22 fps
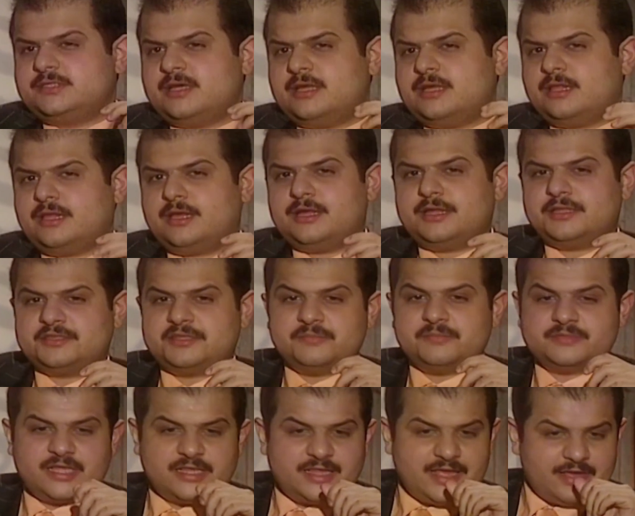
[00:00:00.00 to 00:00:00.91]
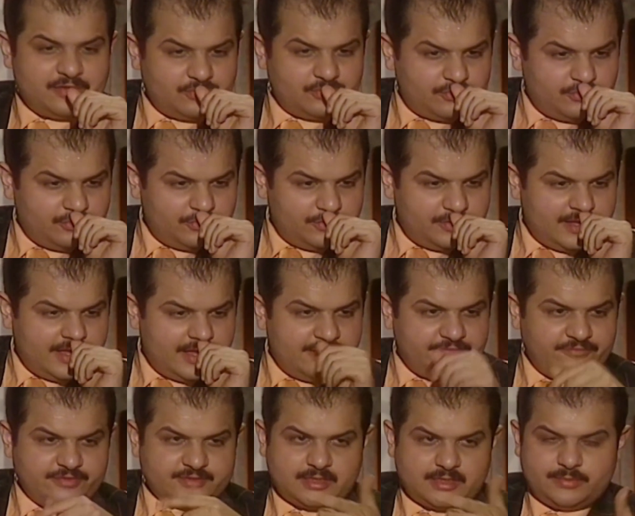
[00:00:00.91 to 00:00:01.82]
هذا غلط تم تداركه
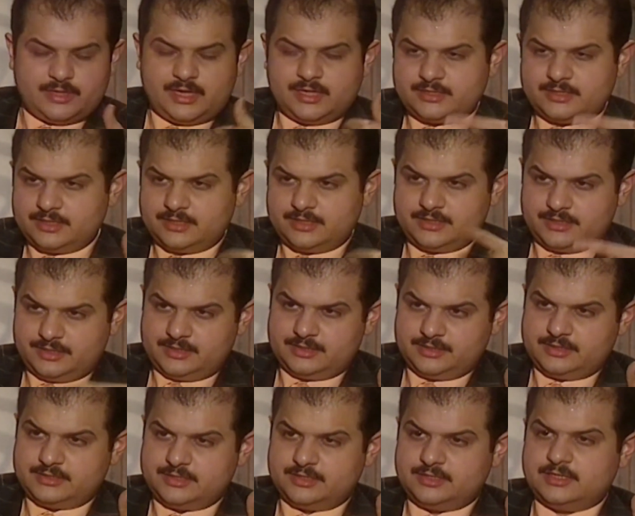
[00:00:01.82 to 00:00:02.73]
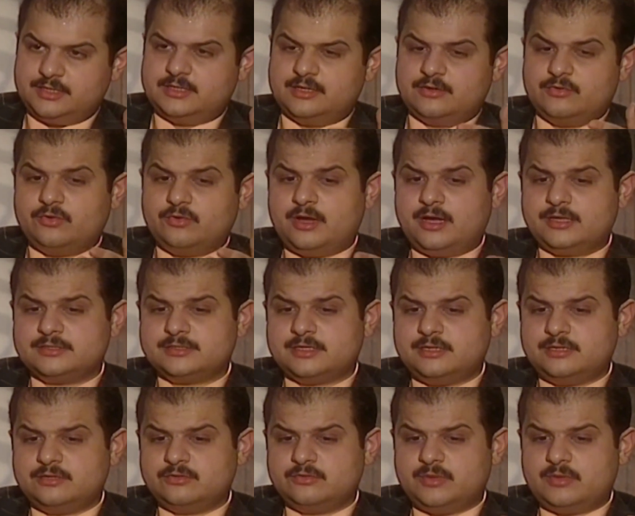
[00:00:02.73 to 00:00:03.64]
الآن في الطبعات الجديدة هو
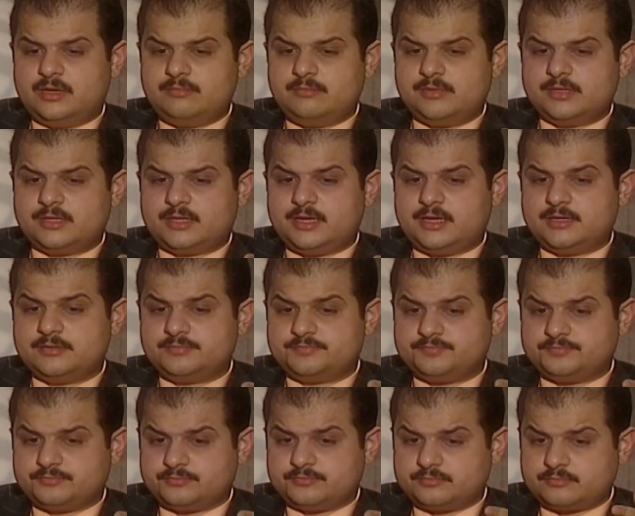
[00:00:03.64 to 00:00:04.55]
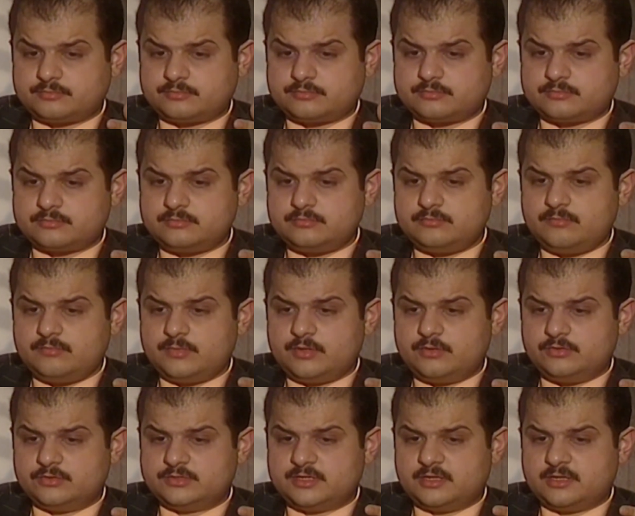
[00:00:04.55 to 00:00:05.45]
حصل أنه محمد كان
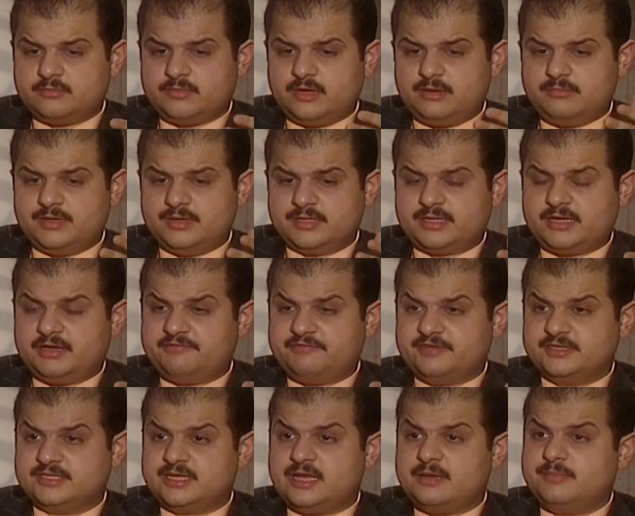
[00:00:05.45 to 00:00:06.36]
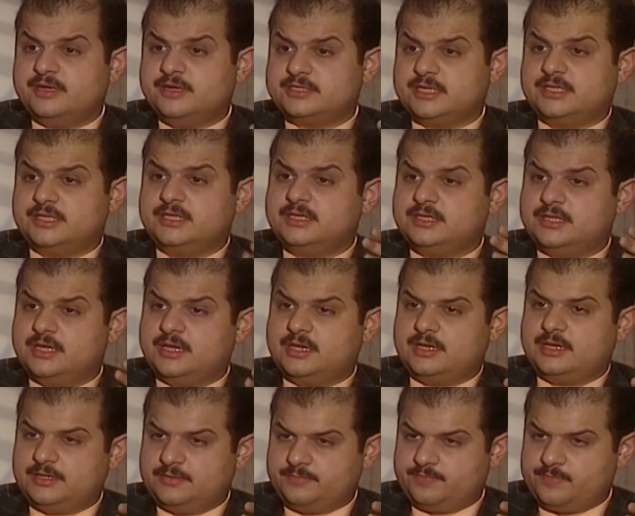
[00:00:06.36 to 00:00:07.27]
الأستاذ محمد كان في زحمة شديدة
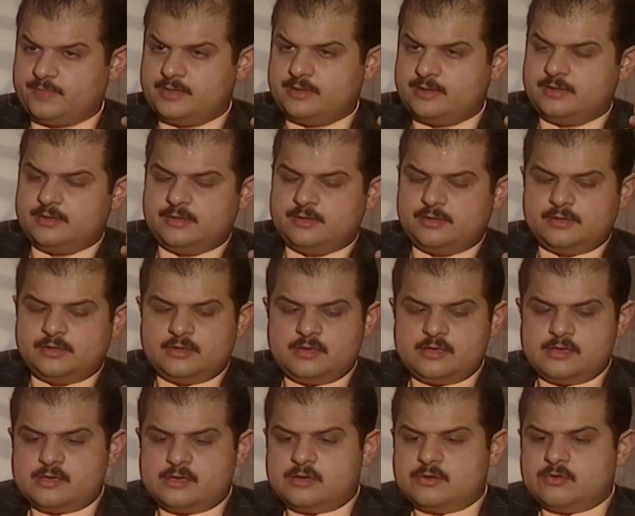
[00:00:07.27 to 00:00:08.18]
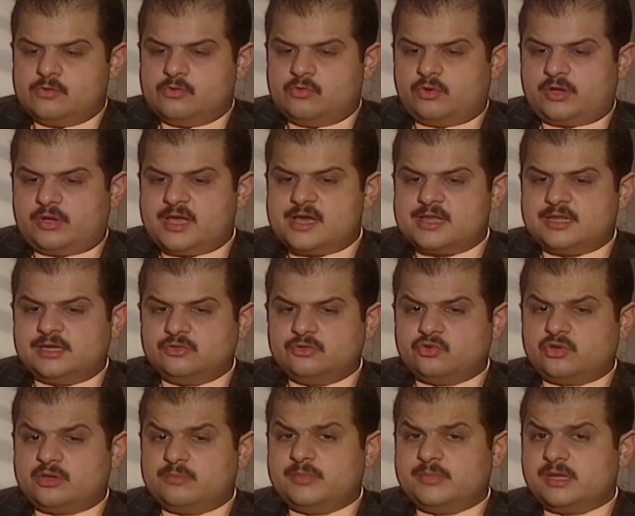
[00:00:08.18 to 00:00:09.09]
يعني وكان
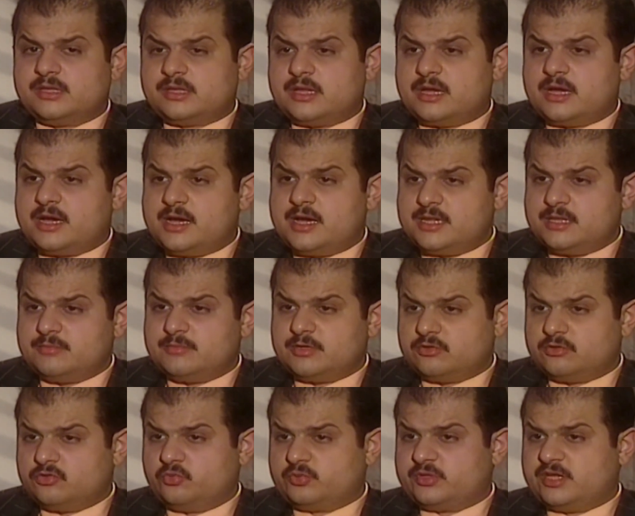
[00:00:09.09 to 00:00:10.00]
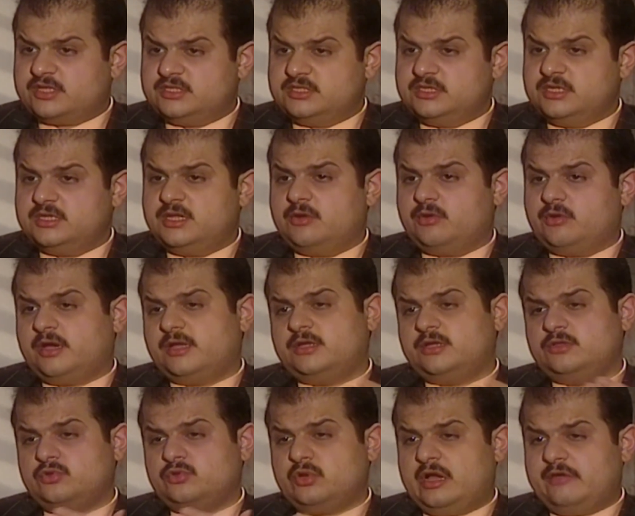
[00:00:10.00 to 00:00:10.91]
عنده كمية أغاني مطلوب تسجيلها وكان
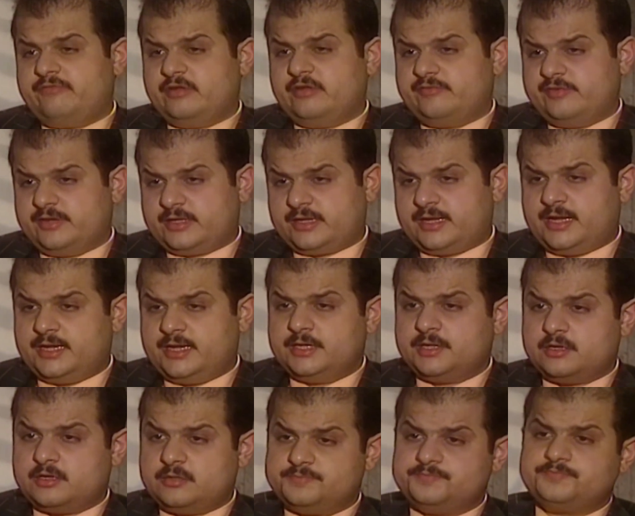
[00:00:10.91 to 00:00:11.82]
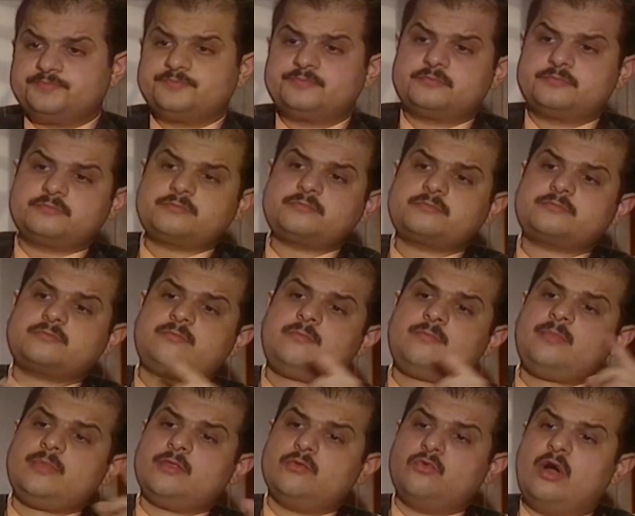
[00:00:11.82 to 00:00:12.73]
عنده حفل في القاهرة
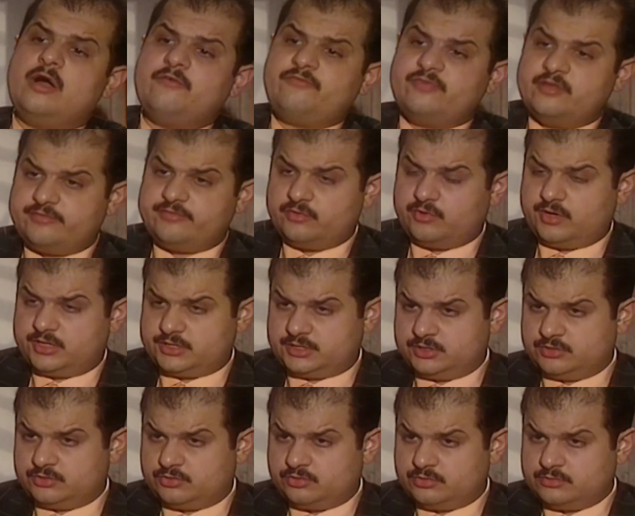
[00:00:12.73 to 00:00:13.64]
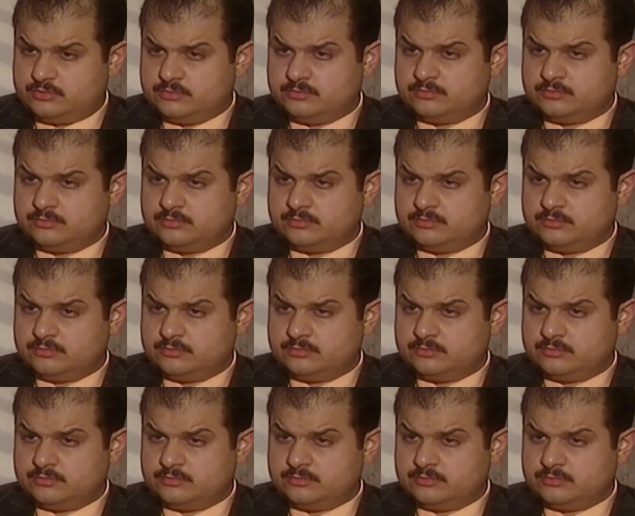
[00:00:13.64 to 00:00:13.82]
وحفل في واشنطن